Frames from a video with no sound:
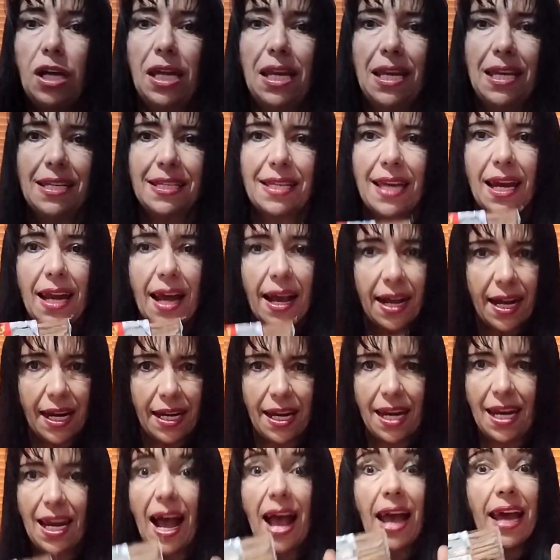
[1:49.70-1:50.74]
Utiliza la
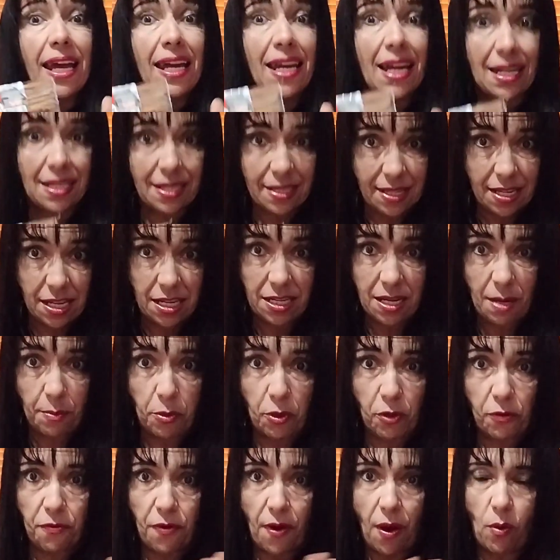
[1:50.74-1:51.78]
canela en astilla,
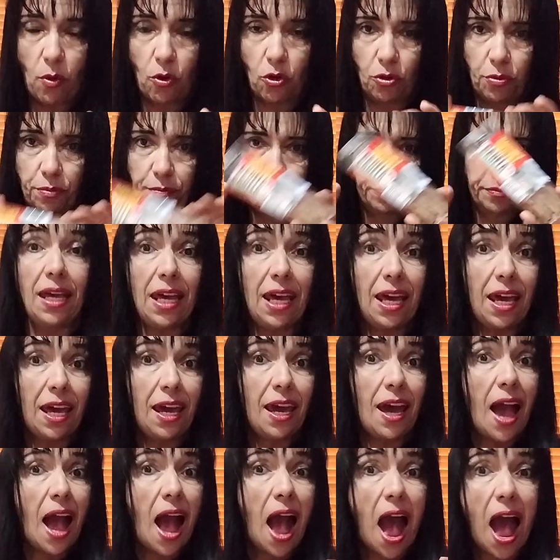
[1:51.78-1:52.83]
por favor,
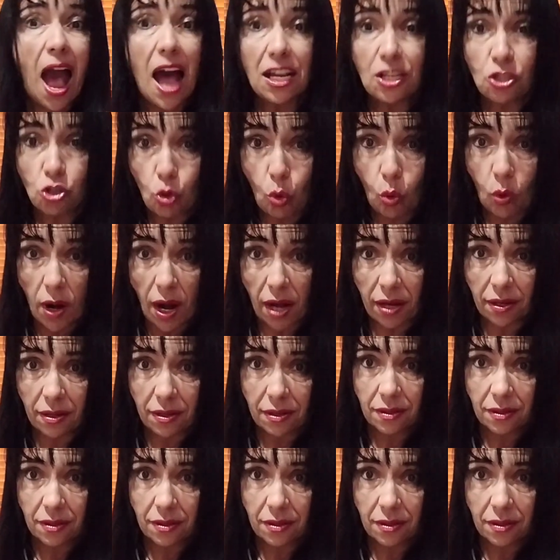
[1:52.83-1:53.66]
y azúcar.